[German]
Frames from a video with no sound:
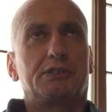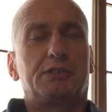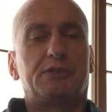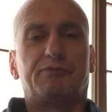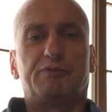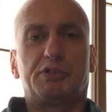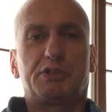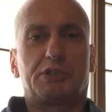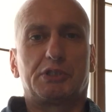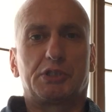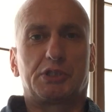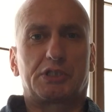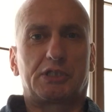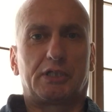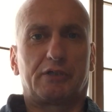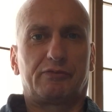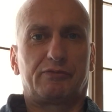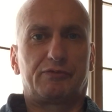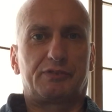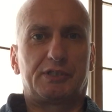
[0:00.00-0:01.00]
ist die
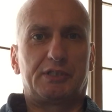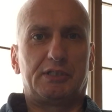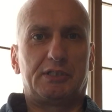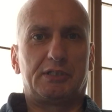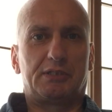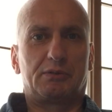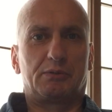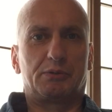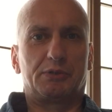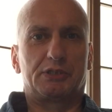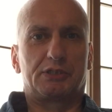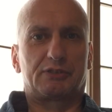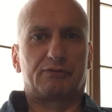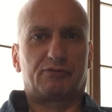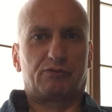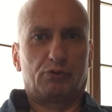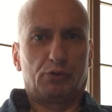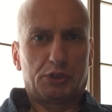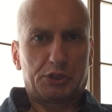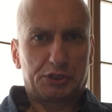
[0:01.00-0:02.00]
Wissenschaft, die uns
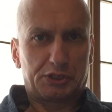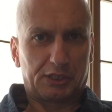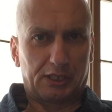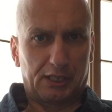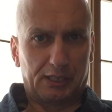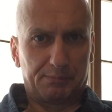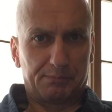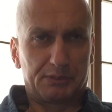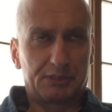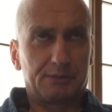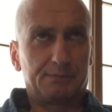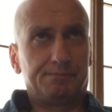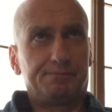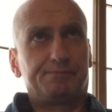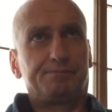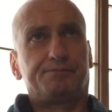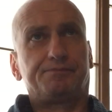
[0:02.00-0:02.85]
vorschreibt,